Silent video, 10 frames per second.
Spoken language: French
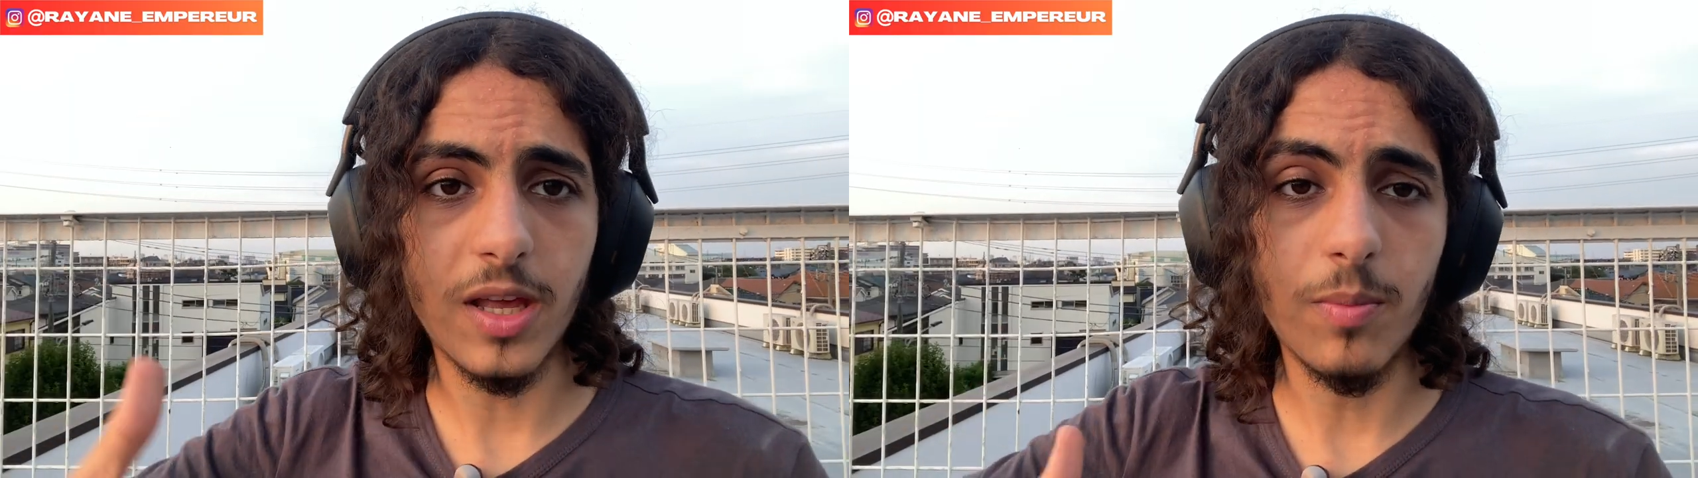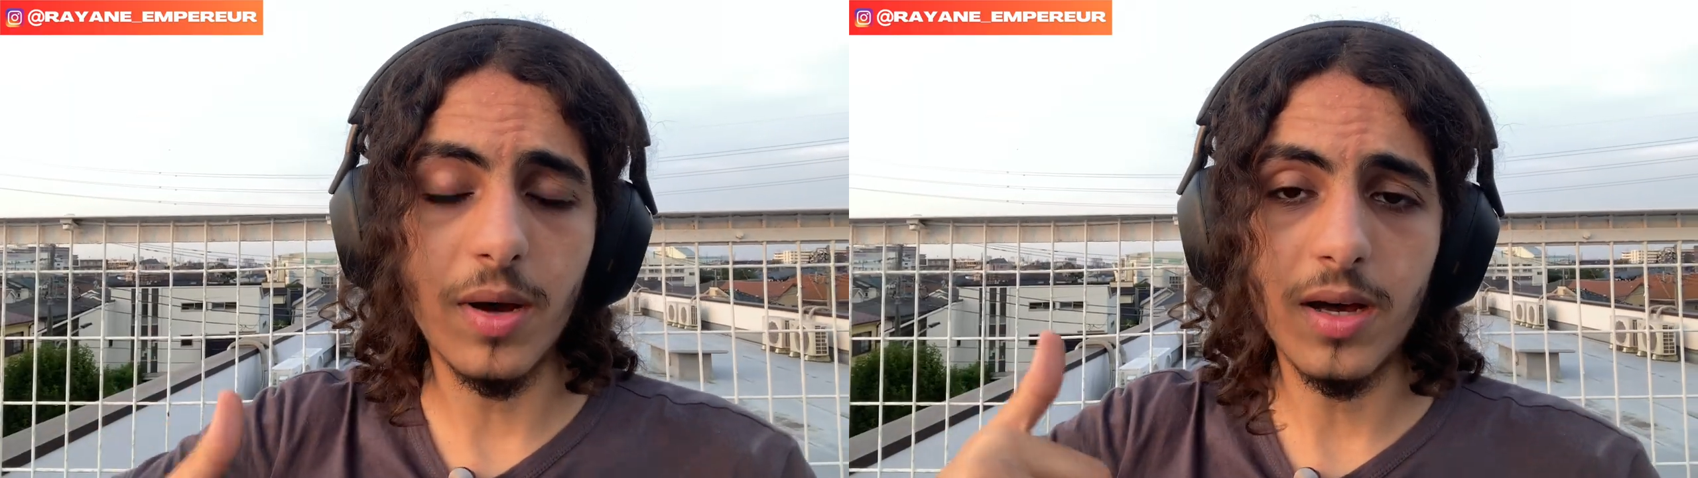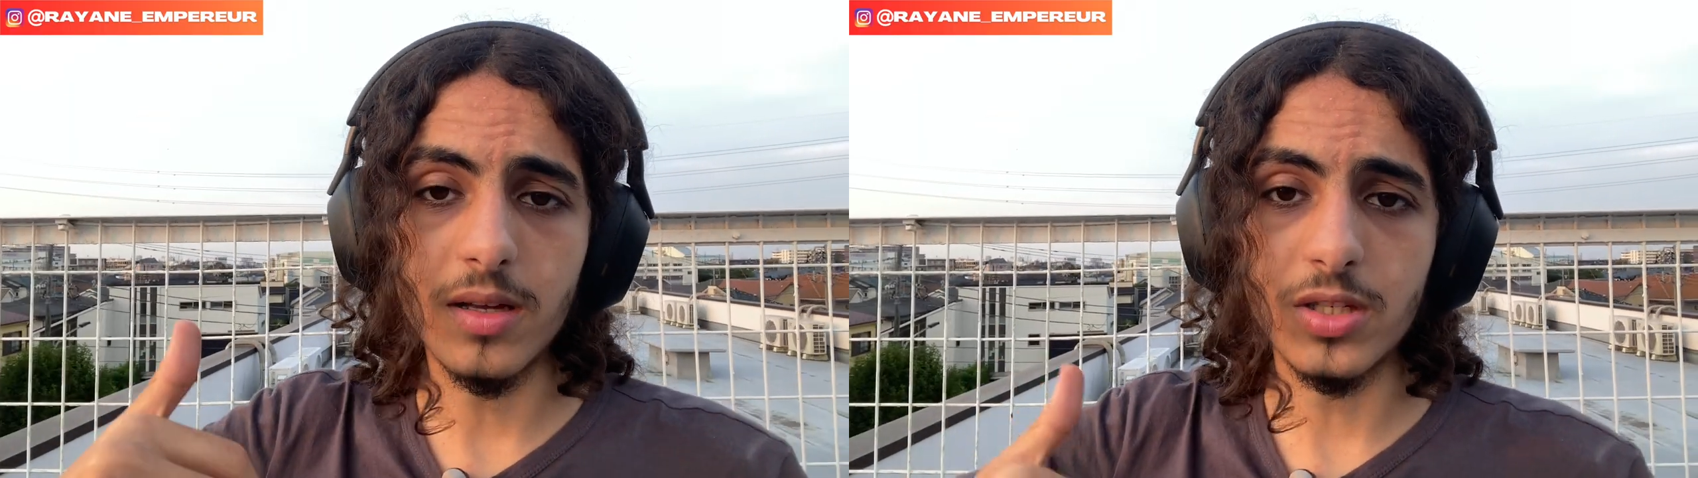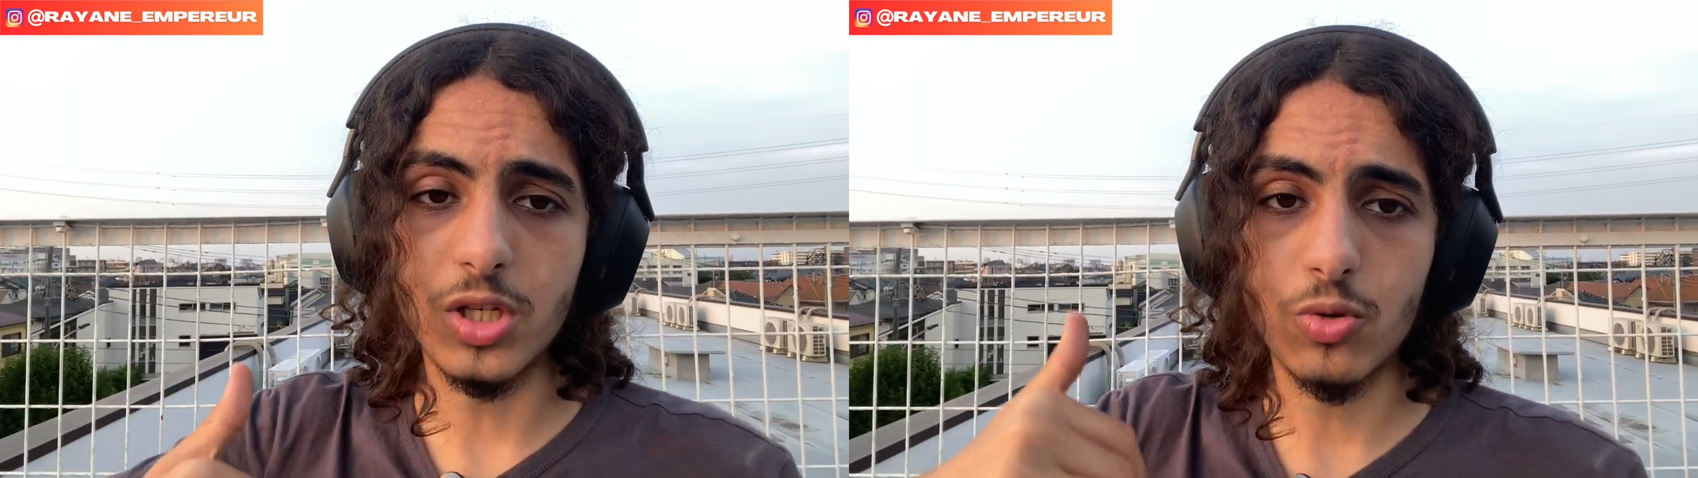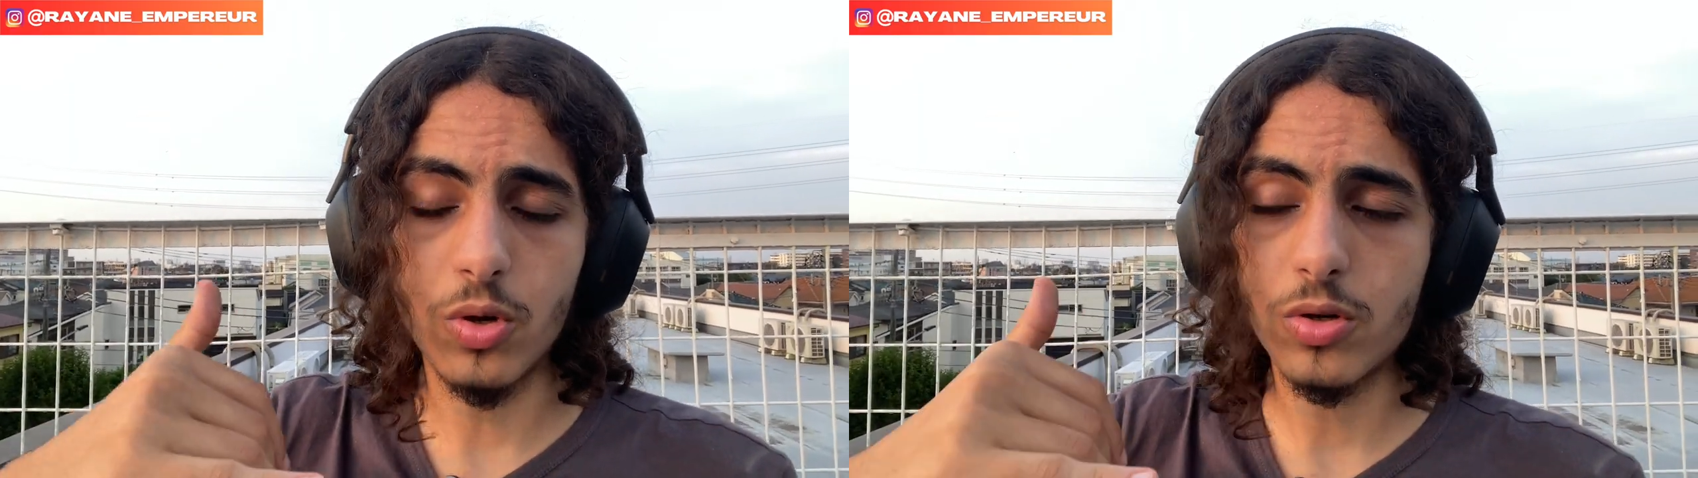eh ben
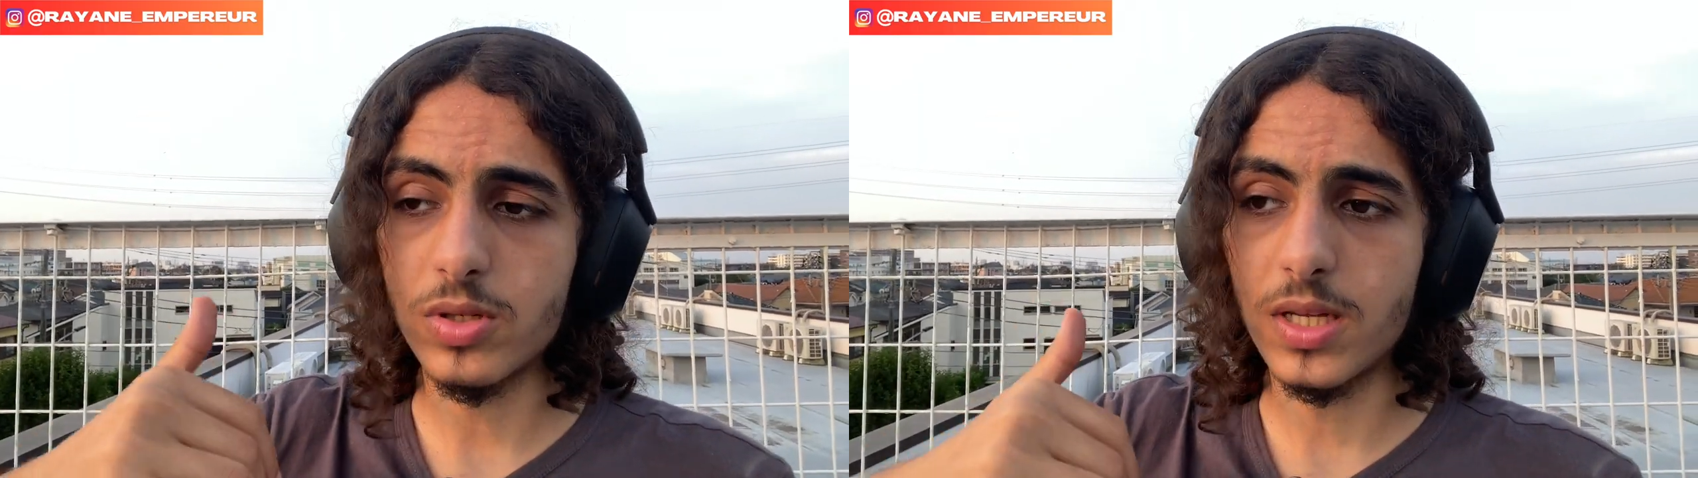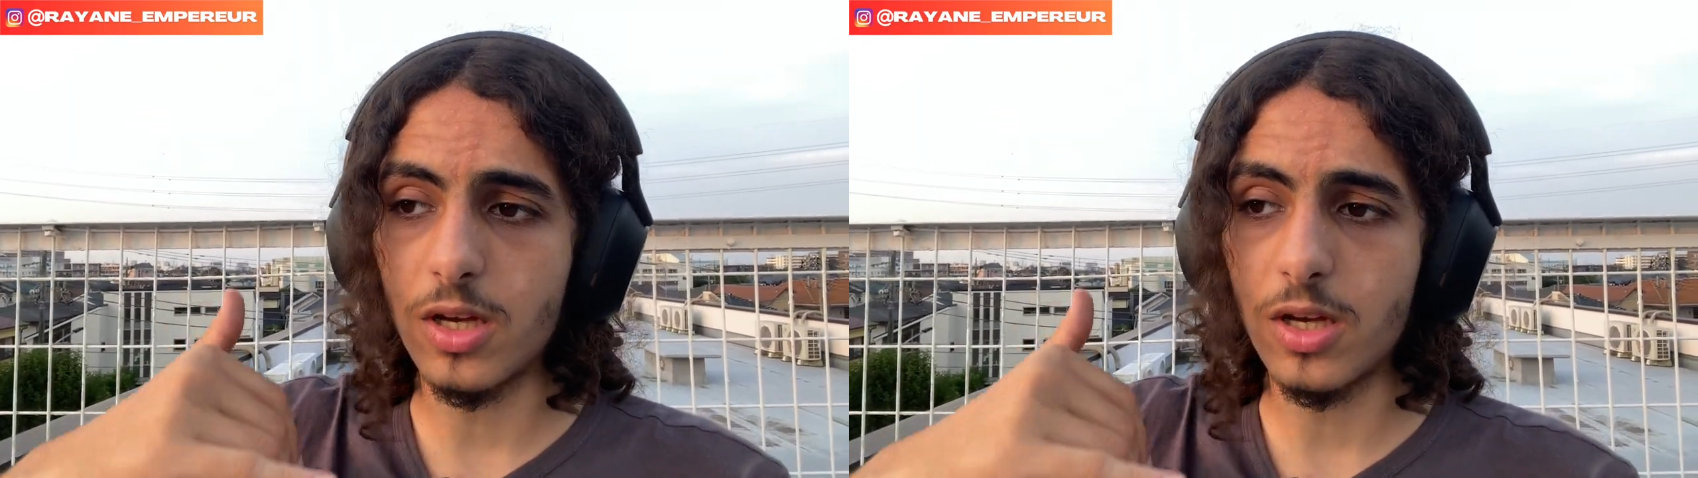dis-toi que c'est